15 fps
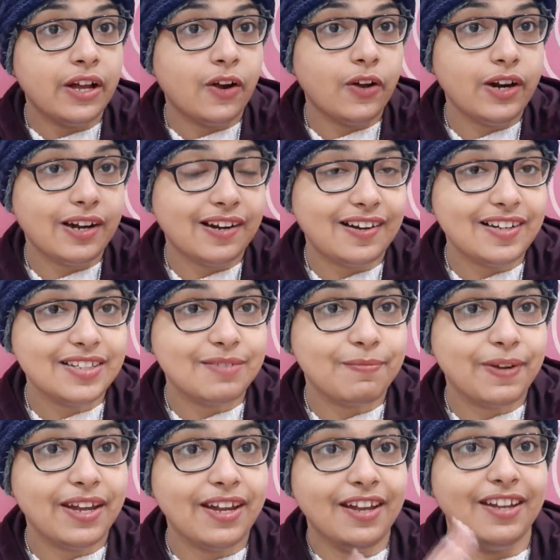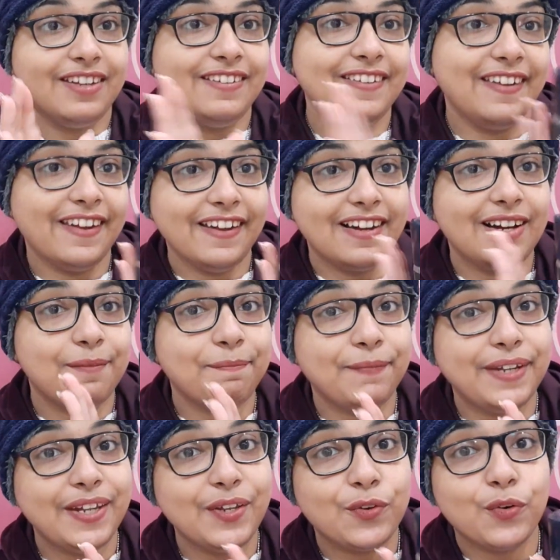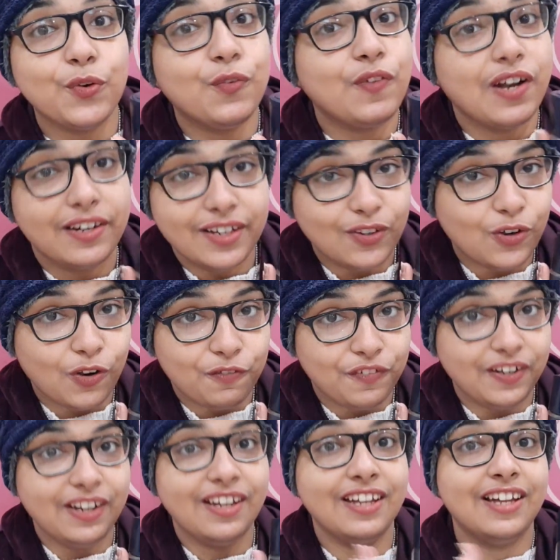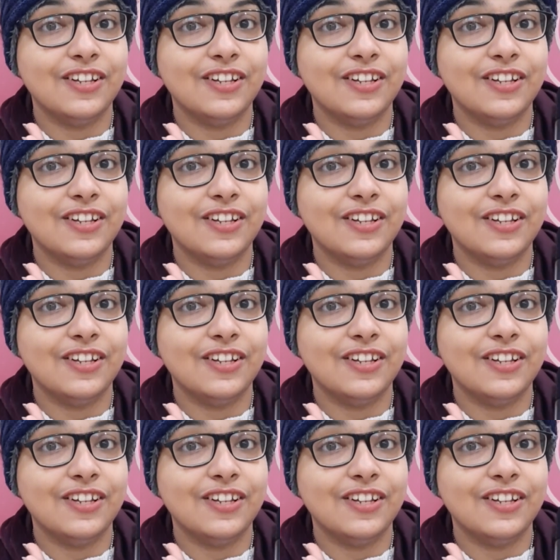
और आज मैं ये अमीरो वाली कॉफ़ी